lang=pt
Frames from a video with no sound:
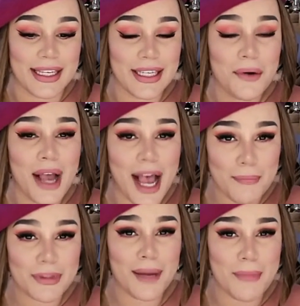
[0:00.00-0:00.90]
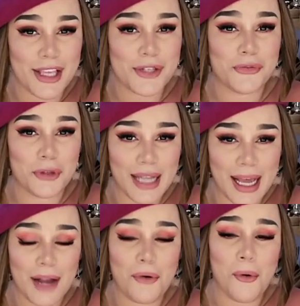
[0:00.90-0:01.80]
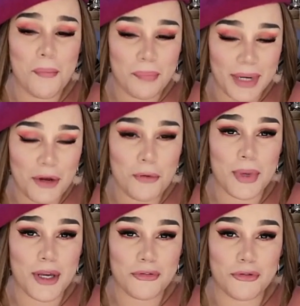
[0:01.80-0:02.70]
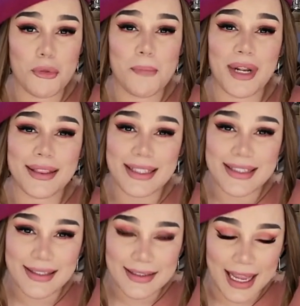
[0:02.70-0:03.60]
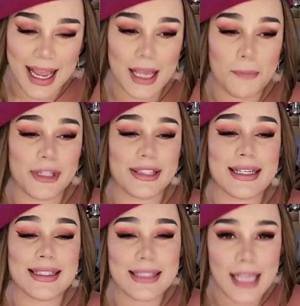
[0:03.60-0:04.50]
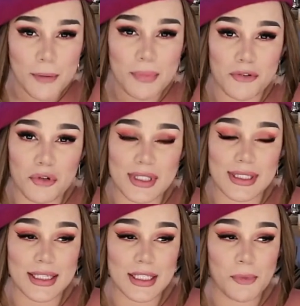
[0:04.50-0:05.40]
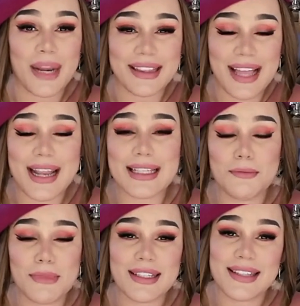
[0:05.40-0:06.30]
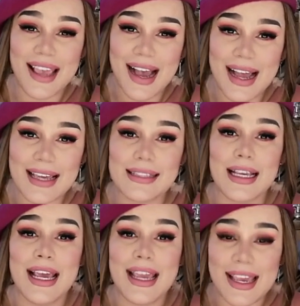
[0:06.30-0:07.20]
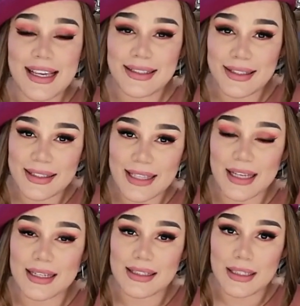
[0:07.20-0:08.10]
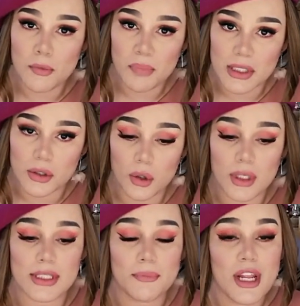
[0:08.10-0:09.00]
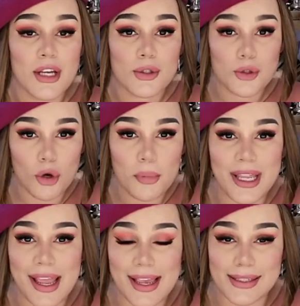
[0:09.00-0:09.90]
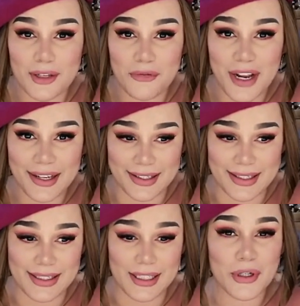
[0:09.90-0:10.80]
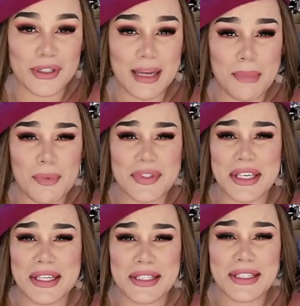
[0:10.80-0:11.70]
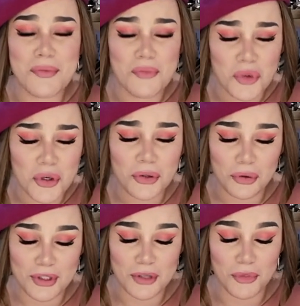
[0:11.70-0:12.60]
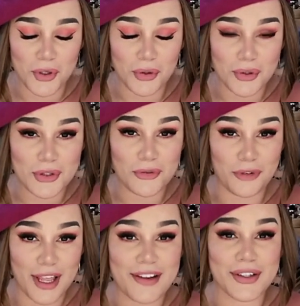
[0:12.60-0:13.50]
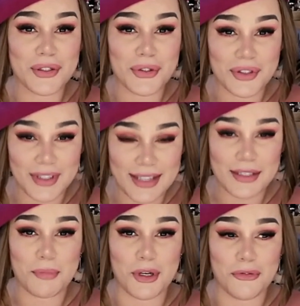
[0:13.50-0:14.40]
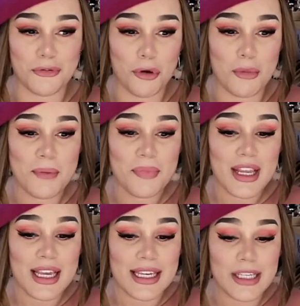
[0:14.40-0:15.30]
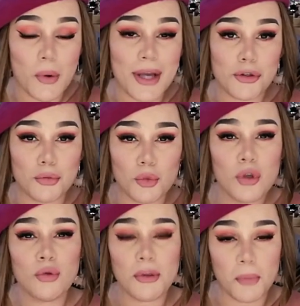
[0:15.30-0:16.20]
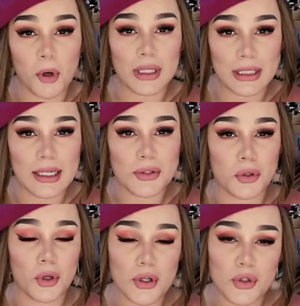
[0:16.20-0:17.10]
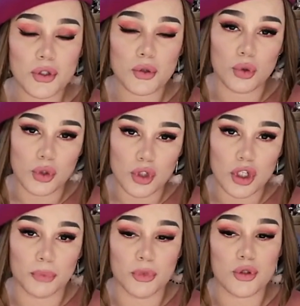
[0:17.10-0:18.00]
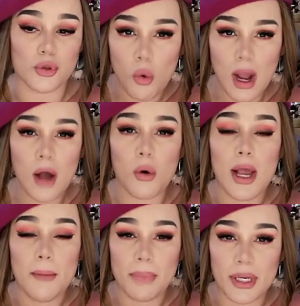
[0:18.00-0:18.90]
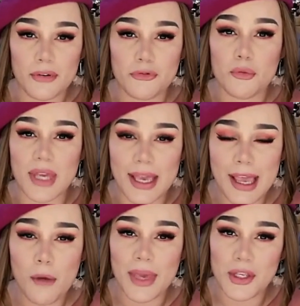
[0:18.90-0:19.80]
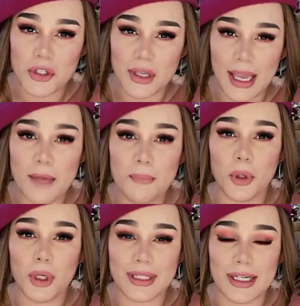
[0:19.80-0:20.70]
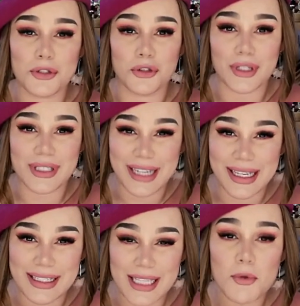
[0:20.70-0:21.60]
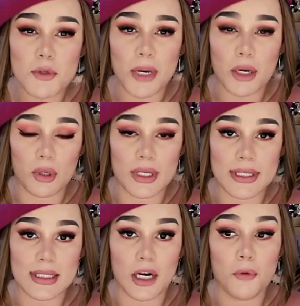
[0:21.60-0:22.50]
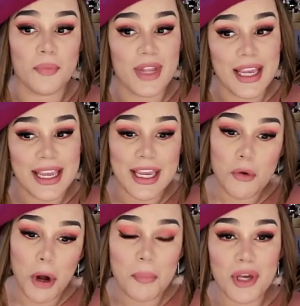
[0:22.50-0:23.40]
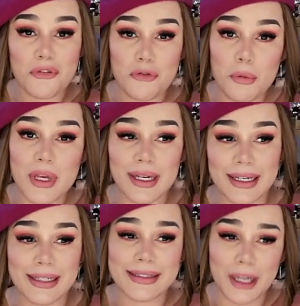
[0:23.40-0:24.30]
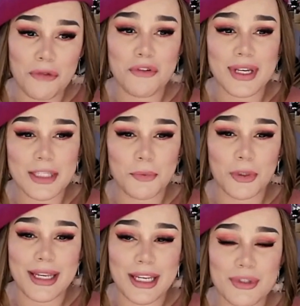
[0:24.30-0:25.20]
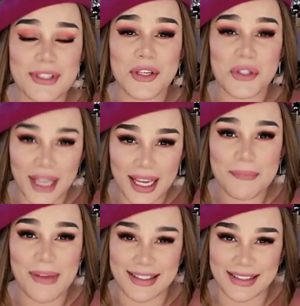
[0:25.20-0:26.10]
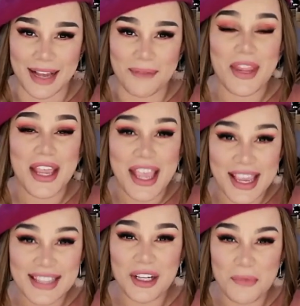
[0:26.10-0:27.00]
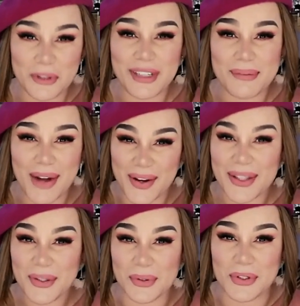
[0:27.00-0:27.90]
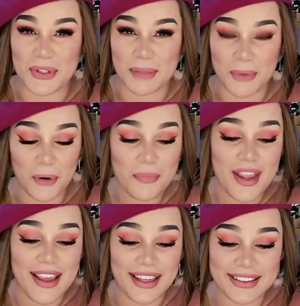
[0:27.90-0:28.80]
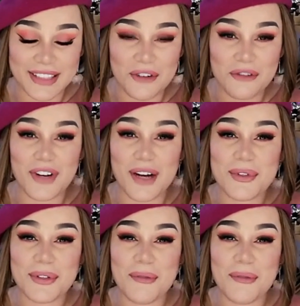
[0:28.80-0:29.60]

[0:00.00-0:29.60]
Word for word: E eu rapidamente fui lá, comprei o perfume para testar, para trazer para vocês, para dar as minhas reais e sinceras impressões sobre essa fragrância. Nós sabemos que existem muitos e muitos flankers desse perfume e eu acho muito importante nós discutirmos qual perfume realmente é importante nós trazermos para a coleção e qual perfume ah, talvez poderíamos deixar passar. Esse é o meu trabalho aqui hoje, tá bom? Então vamos